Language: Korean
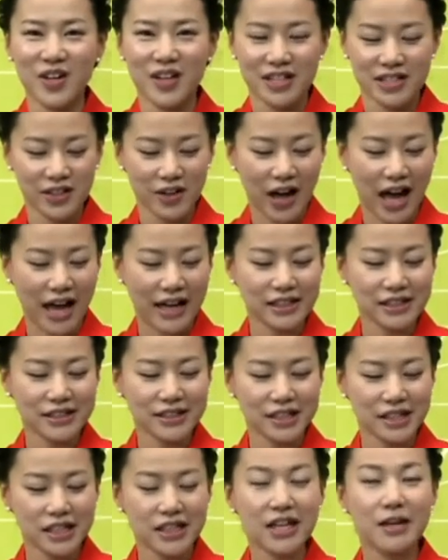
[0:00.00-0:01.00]
그래서
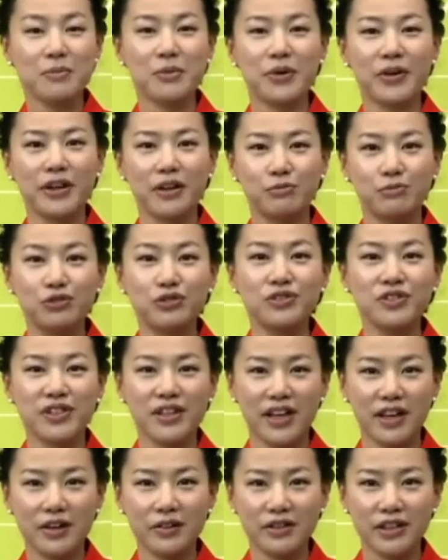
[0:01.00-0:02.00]
아들 띠가 뭐예요? 무슨
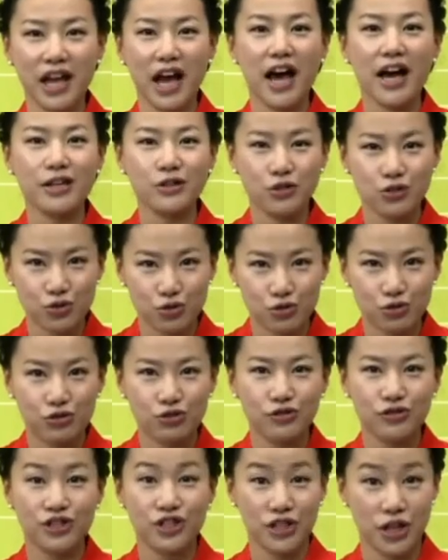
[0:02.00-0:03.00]
띠예요? 타, 수,
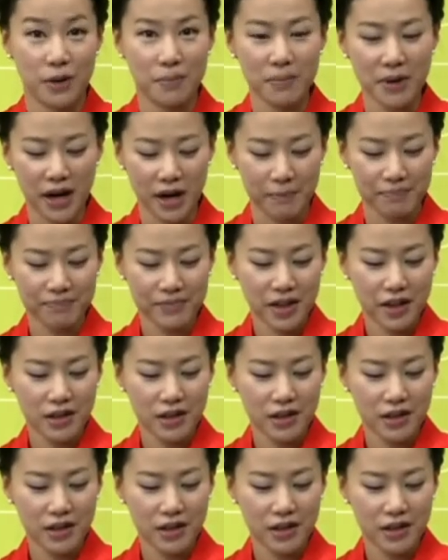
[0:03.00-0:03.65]
什么 어.